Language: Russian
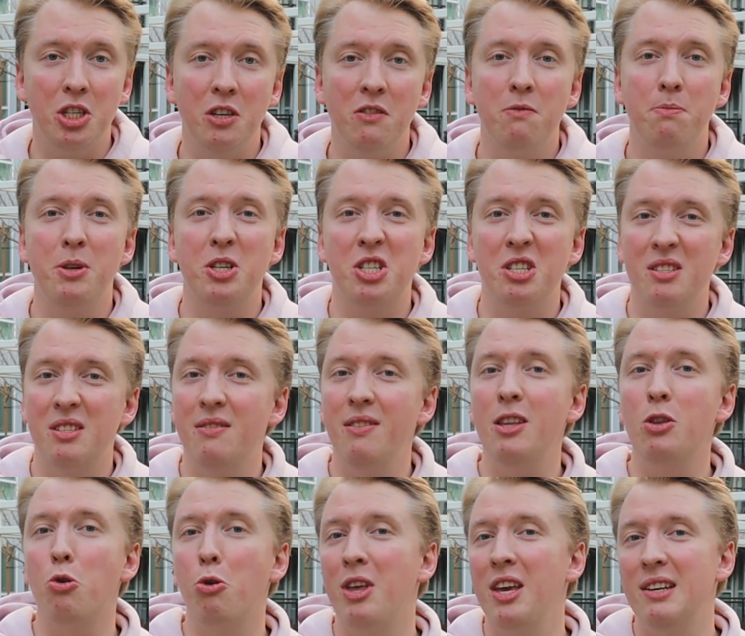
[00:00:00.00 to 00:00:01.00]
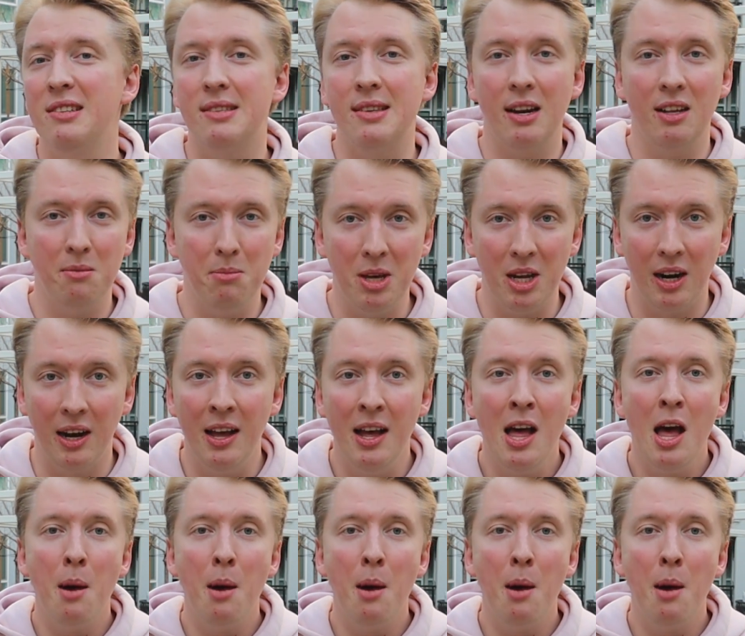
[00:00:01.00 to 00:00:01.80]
чем в большинстве других стран мира.